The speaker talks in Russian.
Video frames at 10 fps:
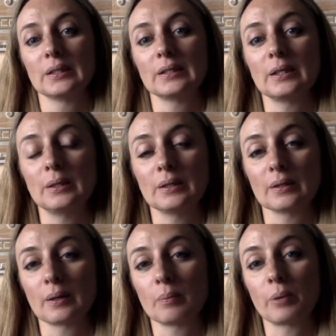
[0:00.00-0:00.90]
и
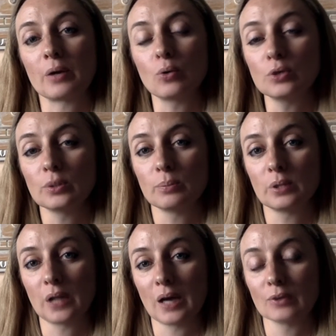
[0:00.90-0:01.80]
погода
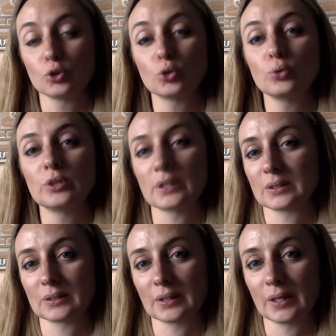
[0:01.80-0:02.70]
была
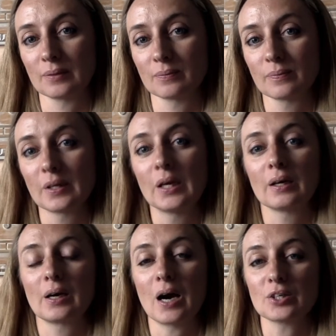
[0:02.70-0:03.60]
чудесная.
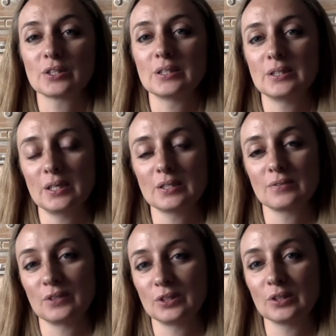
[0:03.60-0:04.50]
Каждый день
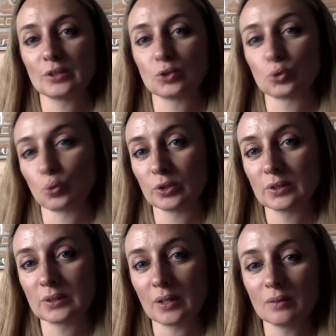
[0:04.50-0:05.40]
светило
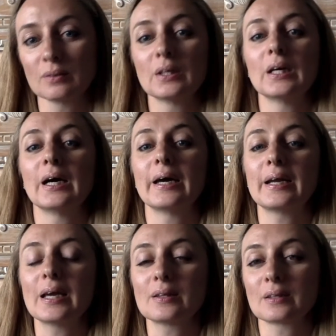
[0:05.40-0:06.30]
солнце,
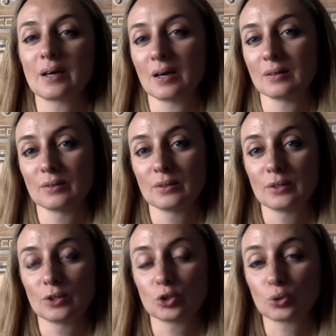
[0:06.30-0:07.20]
редко
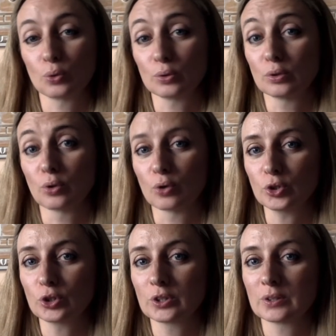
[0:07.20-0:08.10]
шел
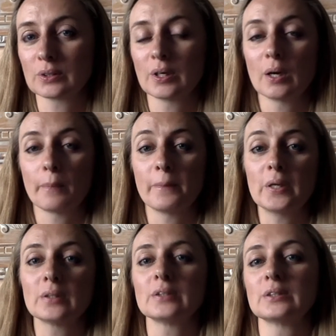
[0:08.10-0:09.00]
дождь,
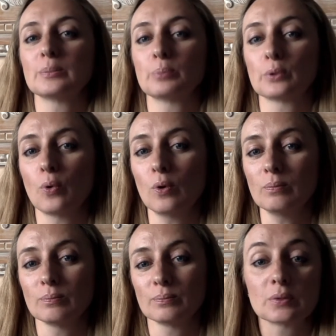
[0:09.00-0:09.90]
было тепло,
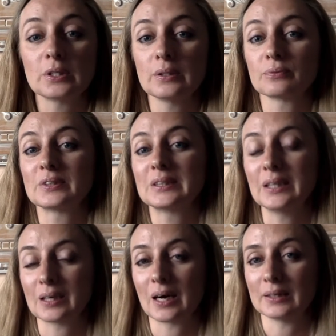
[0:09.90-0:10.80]
и
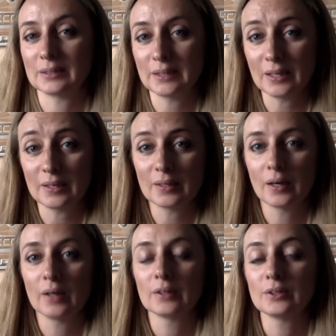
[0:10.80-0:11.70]
все хотели
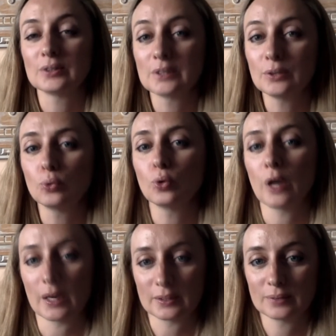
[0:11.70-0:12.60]
идти
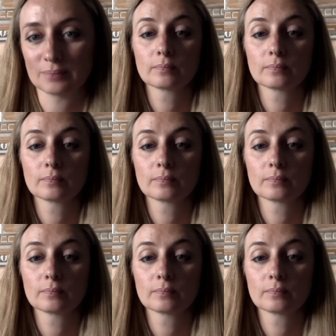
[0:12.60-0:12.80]
гулять.